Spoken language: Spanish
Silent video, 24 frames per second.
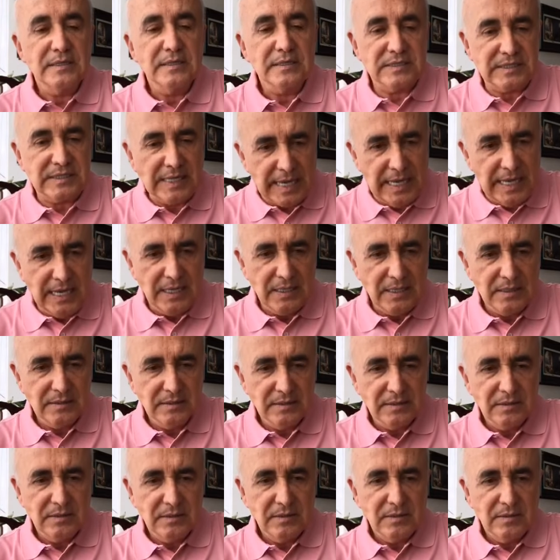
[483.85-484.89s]
Sí,
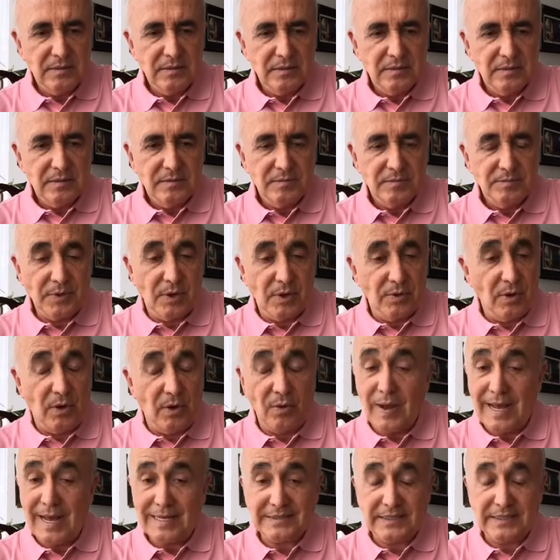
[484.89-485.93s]
pero
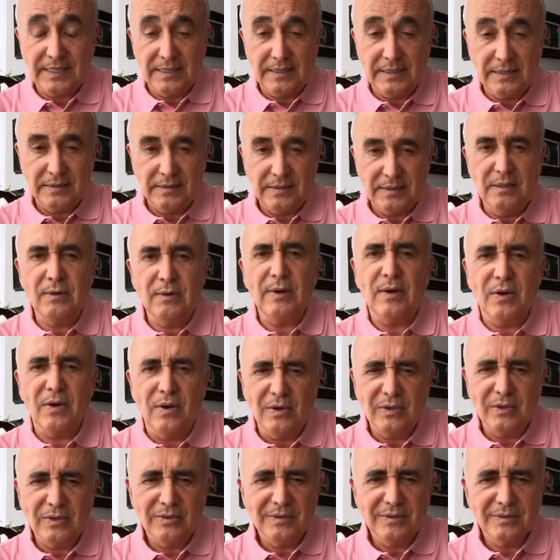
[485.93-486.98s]
no lo hace. ¿Y
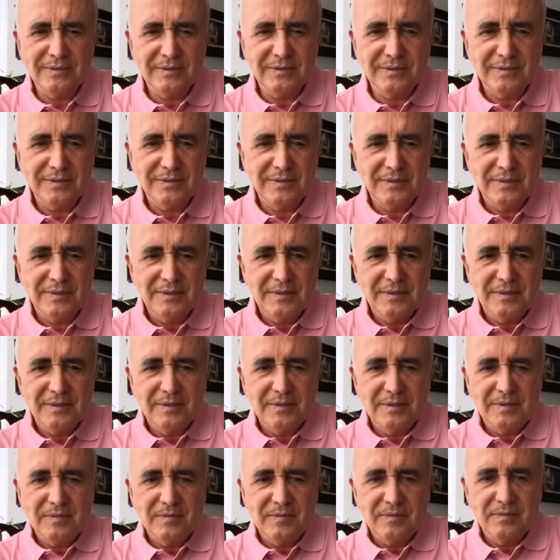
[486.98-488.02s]
luego?
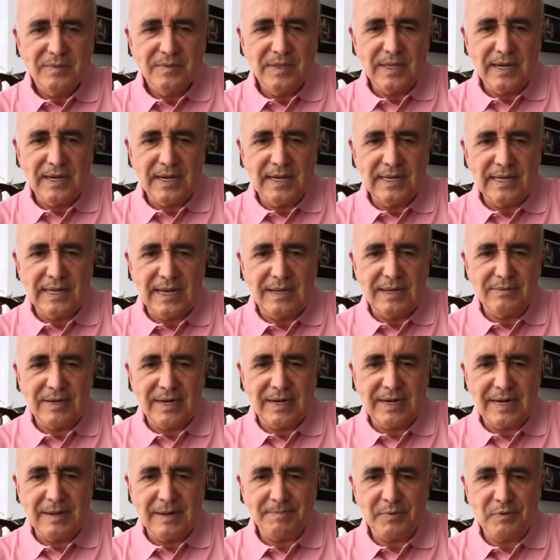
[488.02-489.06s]
Videgaray
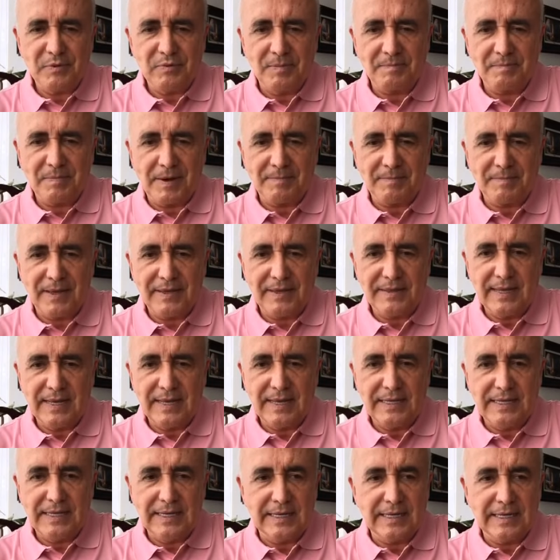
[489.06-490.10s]
habla rápido y
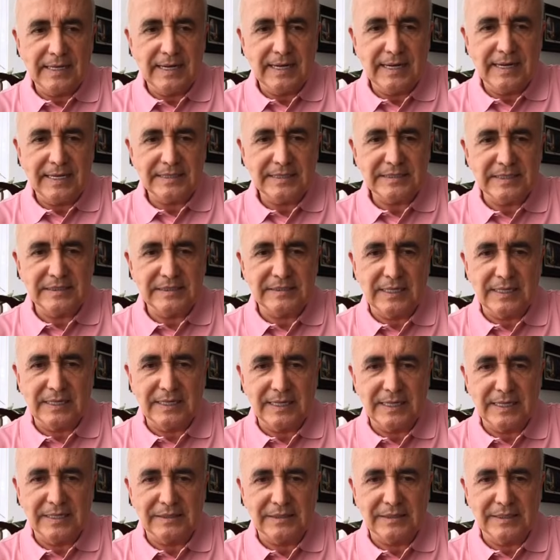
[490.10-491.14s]
parpadea y creen que es
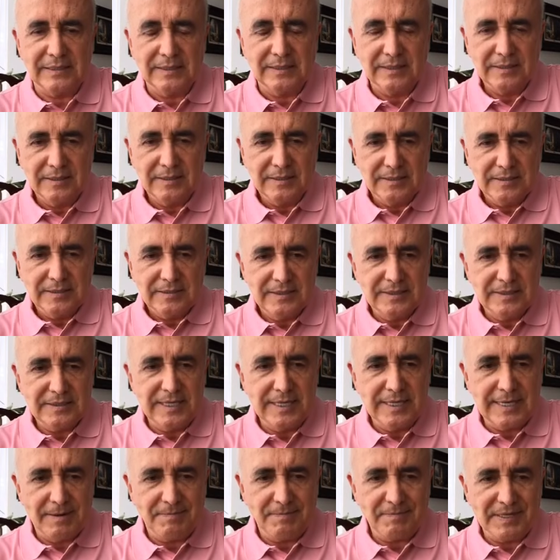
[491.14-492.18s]
inteligente y
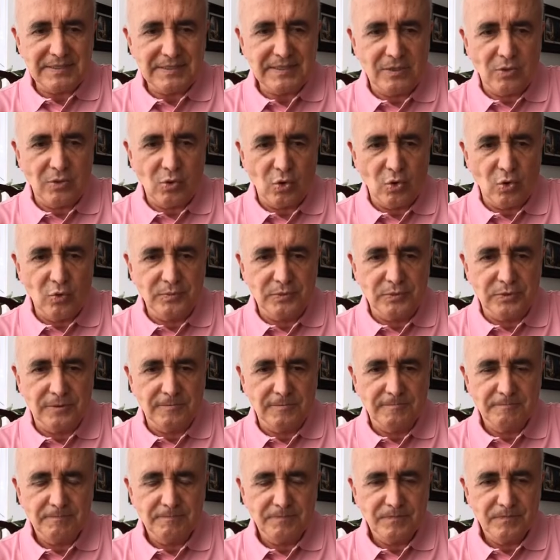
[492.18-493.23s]
es incapaz y
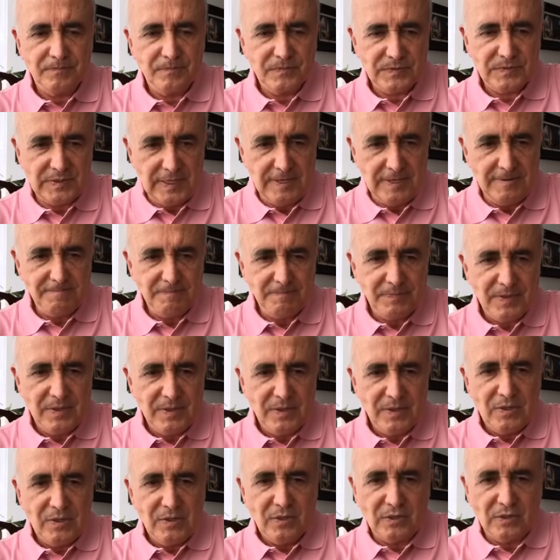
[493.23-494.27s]
corrupto. ¿Sí?
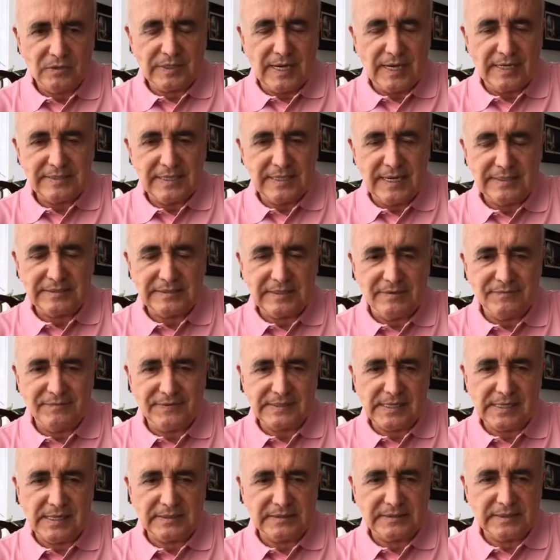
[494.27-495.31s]
Otra alza las
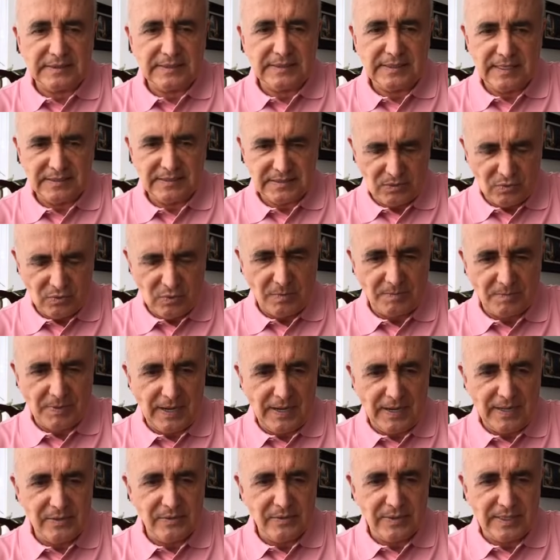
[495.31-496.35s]
tarifas de electricidad, seguro
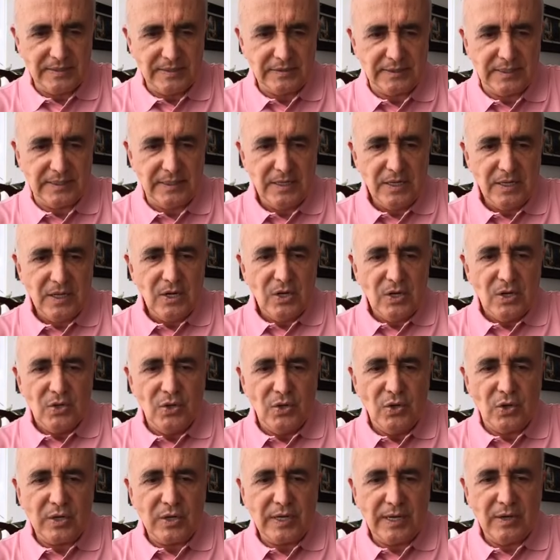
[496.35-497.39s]
para el año que entra.
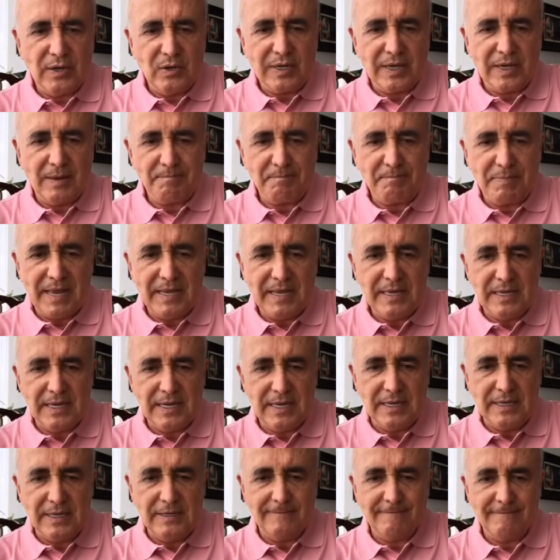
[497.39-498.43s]
No creo que
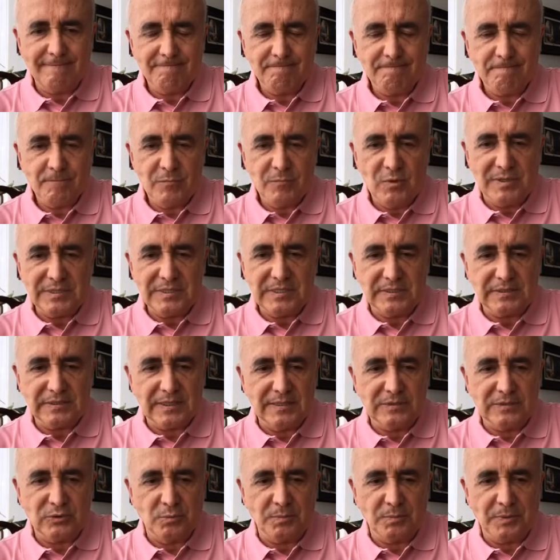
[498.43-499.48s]
Peña no va a ser
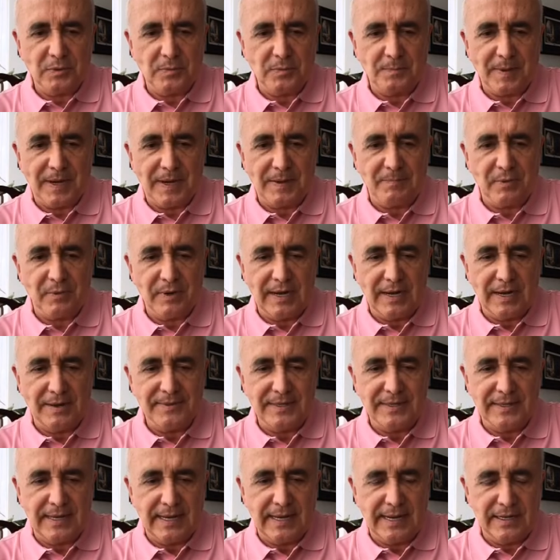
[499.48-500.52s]
tan estúpido para poner a
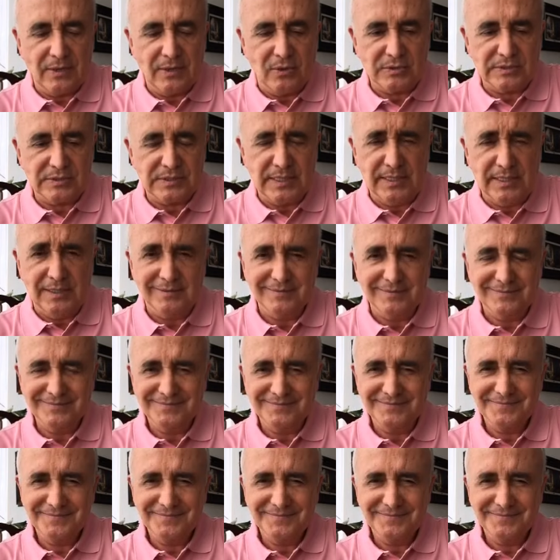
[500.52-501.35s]
Videgaray, ¿o sí?